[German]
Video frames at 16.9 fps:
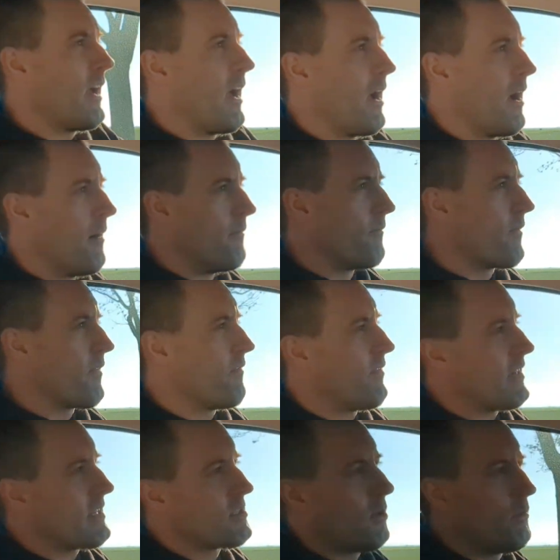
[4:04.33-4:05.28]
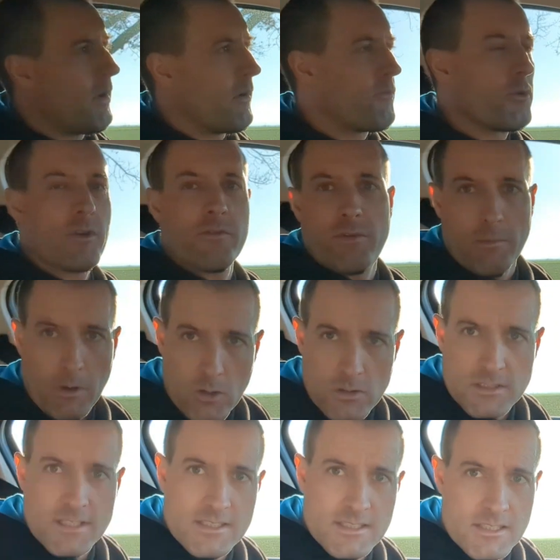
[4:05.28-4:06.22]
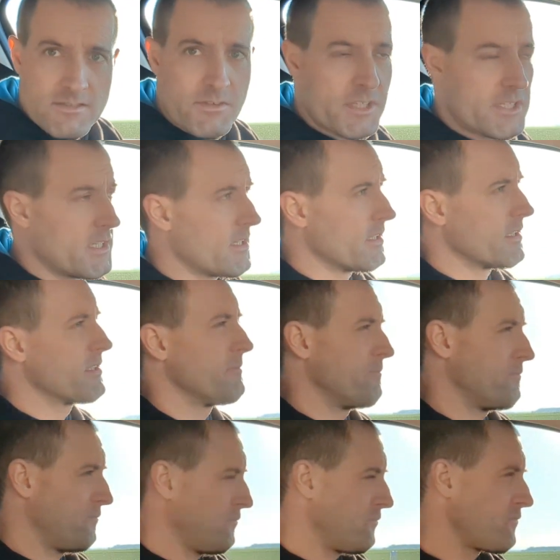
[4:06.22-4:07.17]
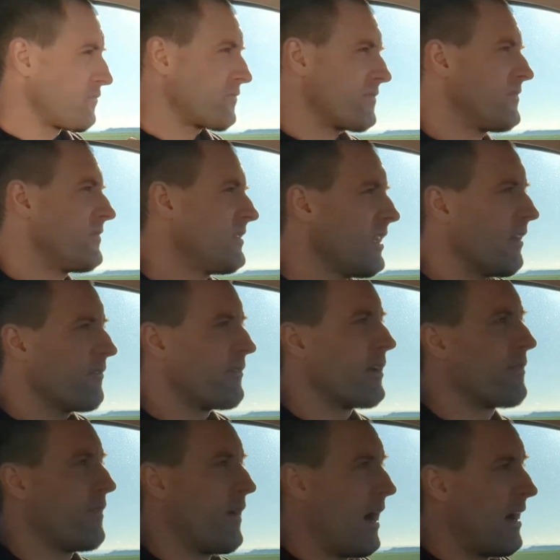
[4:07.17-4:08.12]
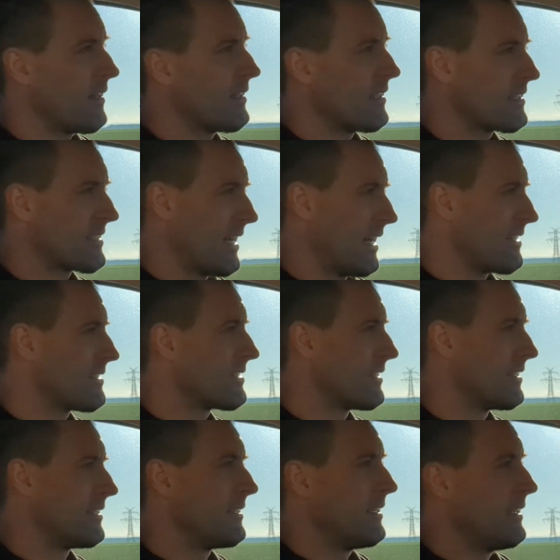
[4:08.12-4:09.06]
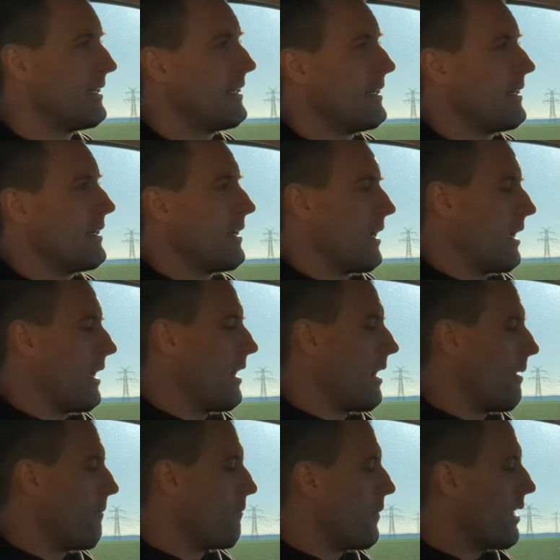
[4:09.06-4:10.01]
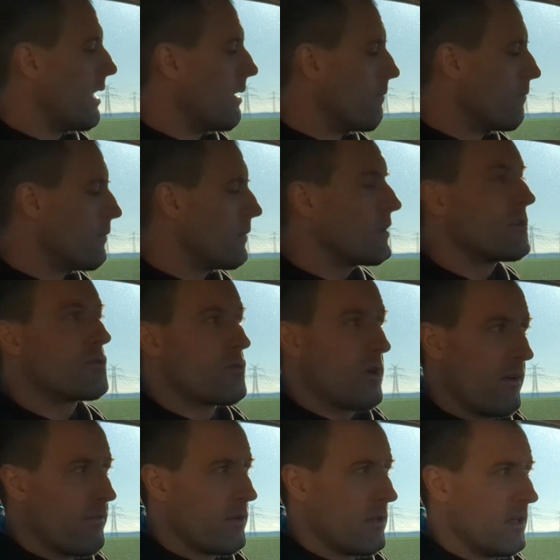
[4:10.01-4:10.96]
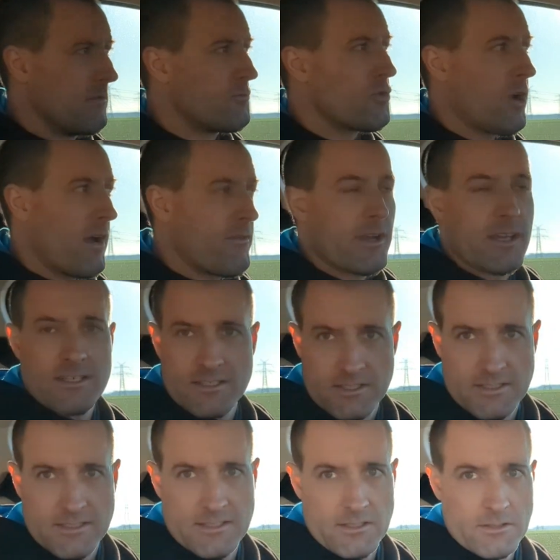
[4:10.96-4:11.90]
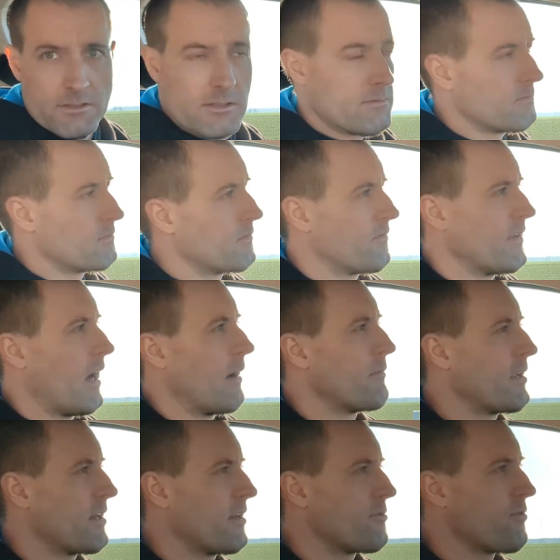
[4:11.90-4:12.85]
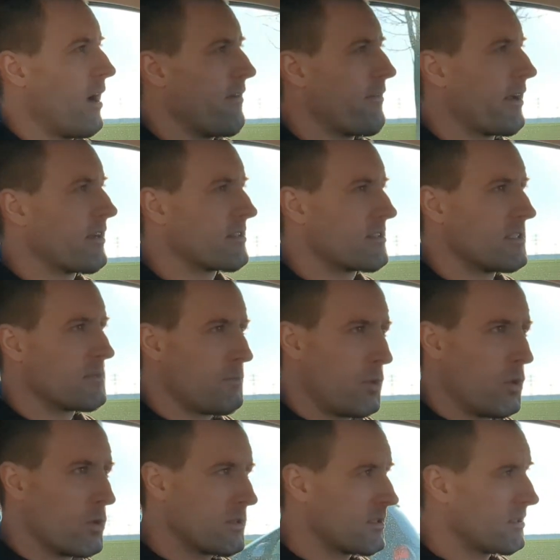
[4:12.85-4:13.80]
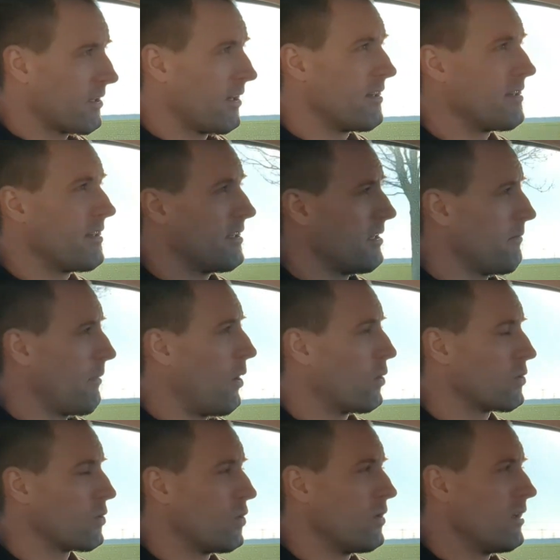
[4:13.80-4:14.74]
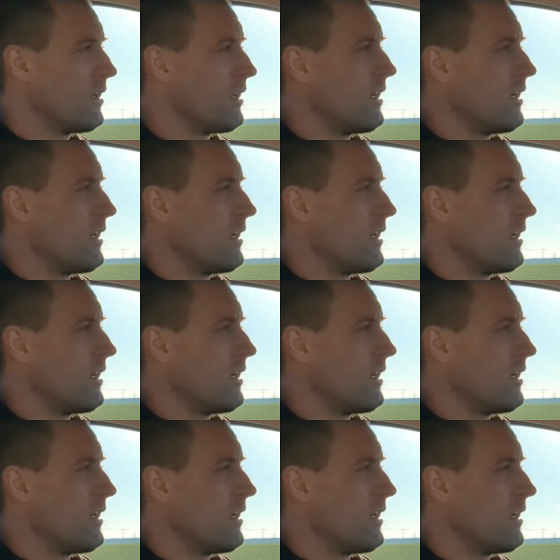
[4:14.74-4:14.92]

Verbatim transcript: Ähm, was nochmal für den Verbrauchstest jetzt wichtig ist, wir fahren das Ganze ähm, im, Travel, im Driving Assistant. Wir haben hier den Driving Assist Plus drin in dem Auto.